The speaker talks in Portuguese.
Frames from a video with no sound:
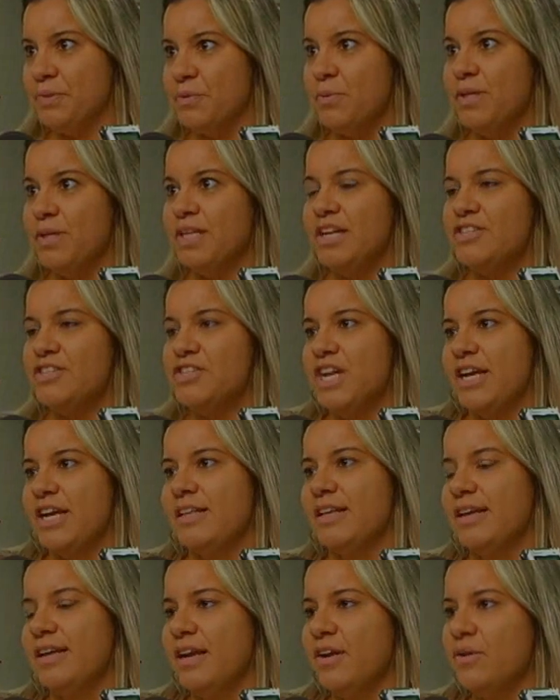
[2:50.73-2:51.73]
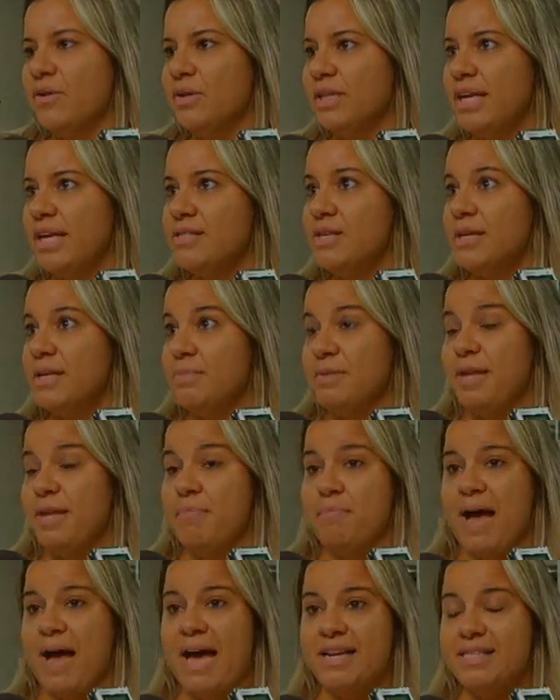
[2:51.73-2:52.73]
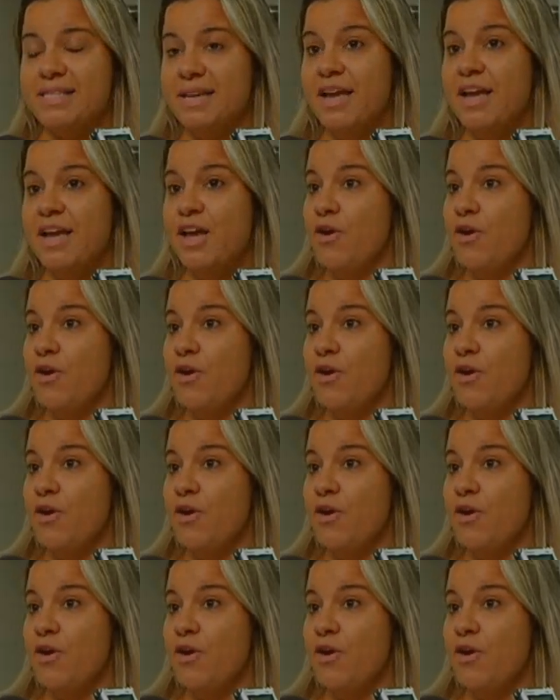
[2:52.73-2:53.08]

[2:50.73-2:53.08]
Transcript: quando ele chega naquele contexto, ele depara-se